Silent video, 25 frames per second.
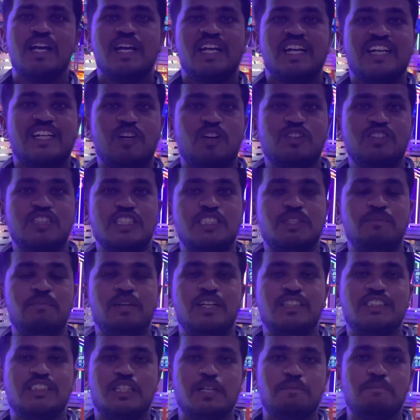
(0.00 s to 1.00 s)
ఇక్కడ వచ్చేసి
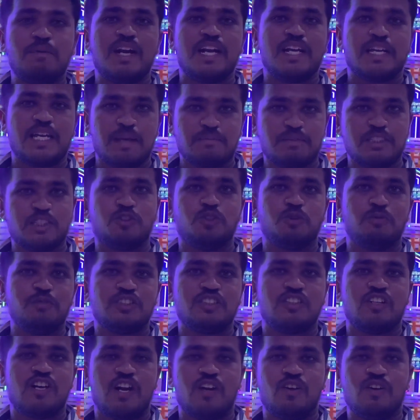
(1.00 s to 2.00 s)
మీకు చిన్నపిల్లల గేమ్స్ అయితే
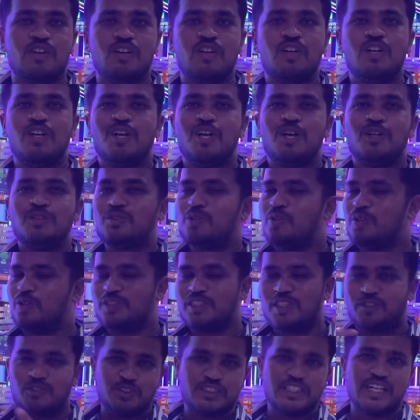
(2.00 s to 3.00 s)
చూపిస్తున్నాను సో
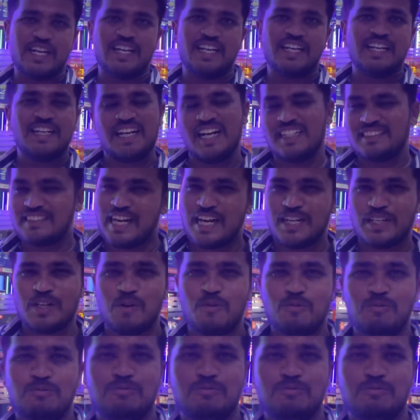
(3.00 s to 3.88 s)
సార్ చూసేయండి నెక్స్ట్ స్టార్ట్